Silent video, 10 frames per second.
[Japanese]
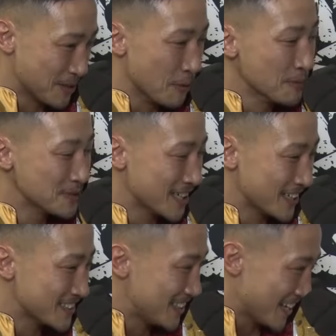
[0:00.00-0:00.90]
思うじゃ
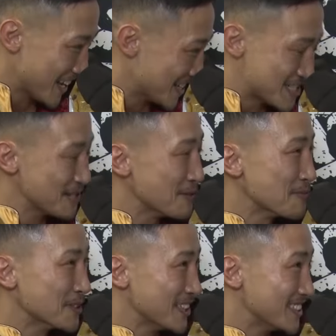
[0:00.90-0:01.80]
なくてあっちの
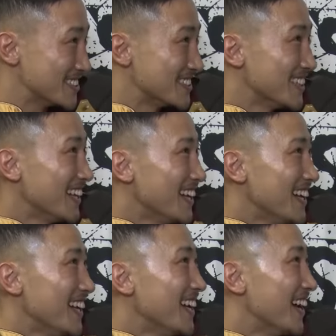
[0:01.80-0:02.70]
思いです
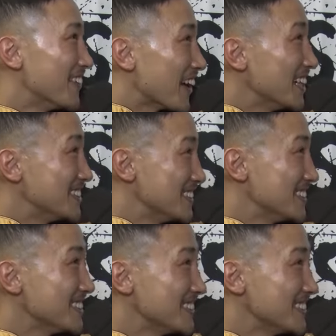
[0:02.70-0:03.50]
あの感じ